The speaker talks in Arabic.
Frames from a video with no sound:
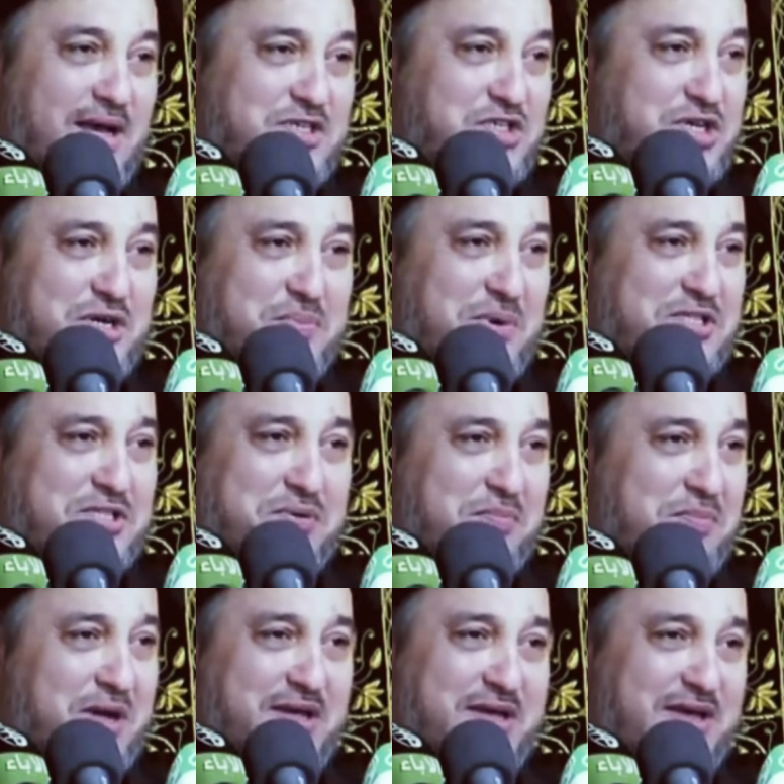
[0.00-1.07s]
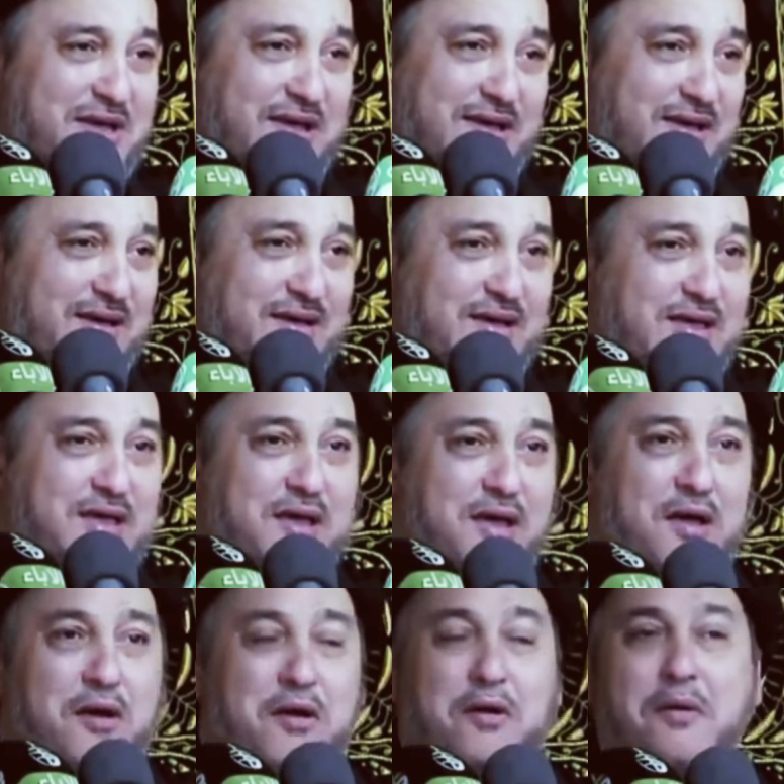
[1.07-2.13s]
شربت ميه
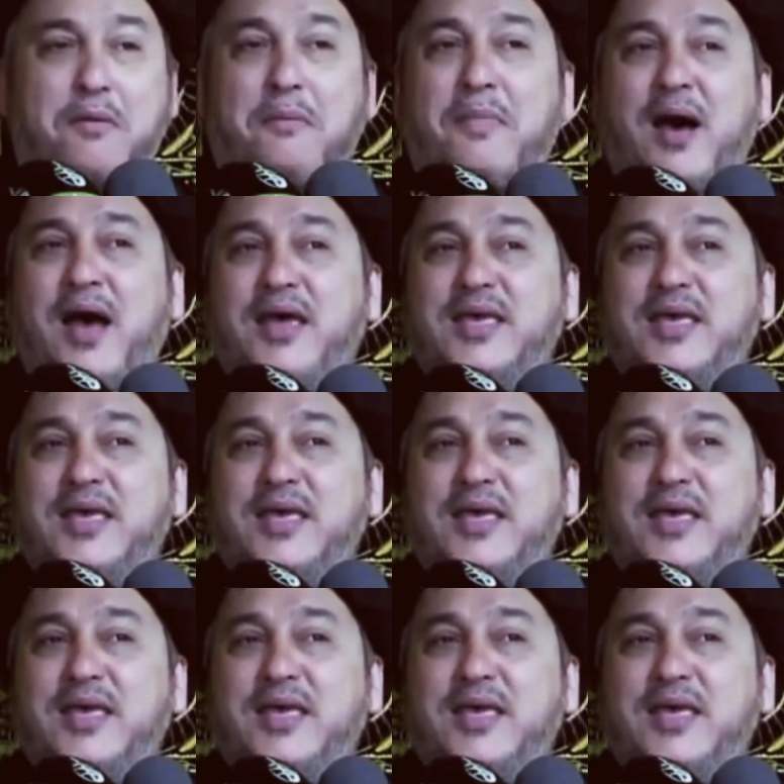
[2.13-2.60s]
وما